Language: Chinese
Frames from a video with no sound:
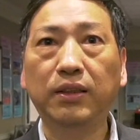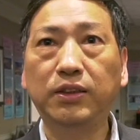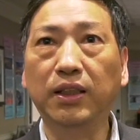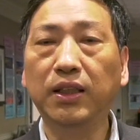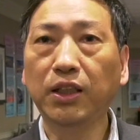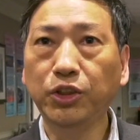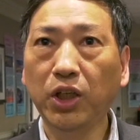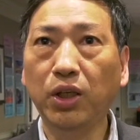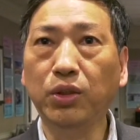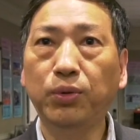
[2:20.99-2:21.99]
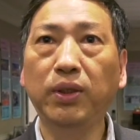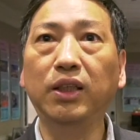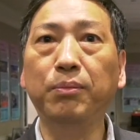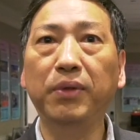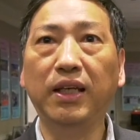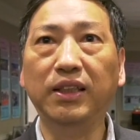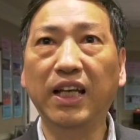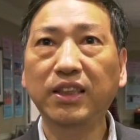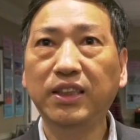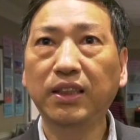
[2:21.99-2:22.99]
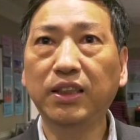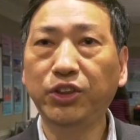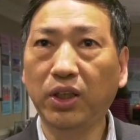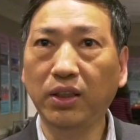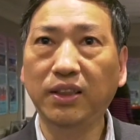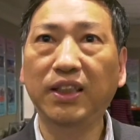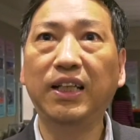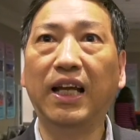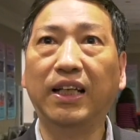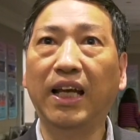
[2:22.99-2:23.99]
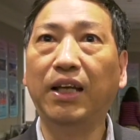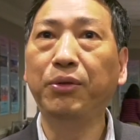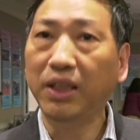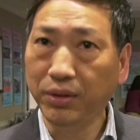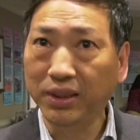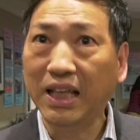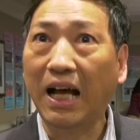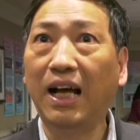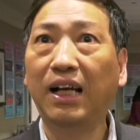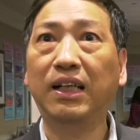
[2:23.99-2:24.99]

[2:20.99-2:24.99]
整个校友会里面年轻的校友的力量也越来越大，